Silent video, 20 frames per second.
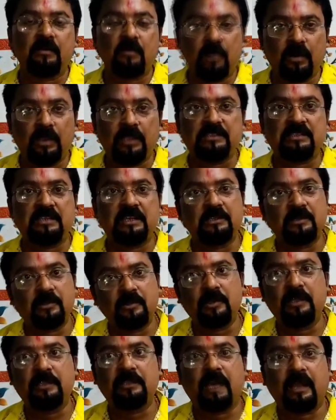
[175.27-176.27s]
করে সেই
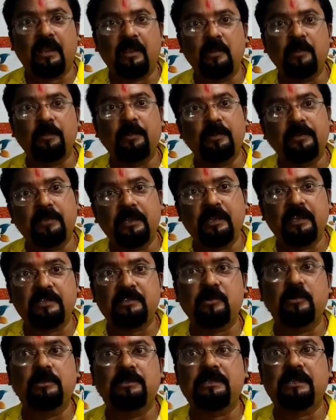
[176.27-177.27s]
জন্যই দানের উপর দিয়ে এটা
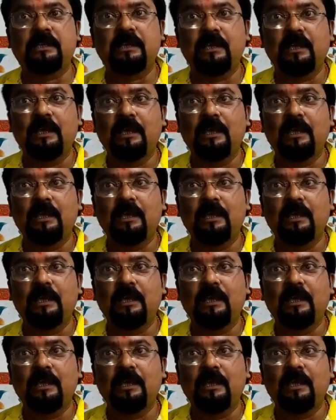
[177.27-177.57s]
চলছে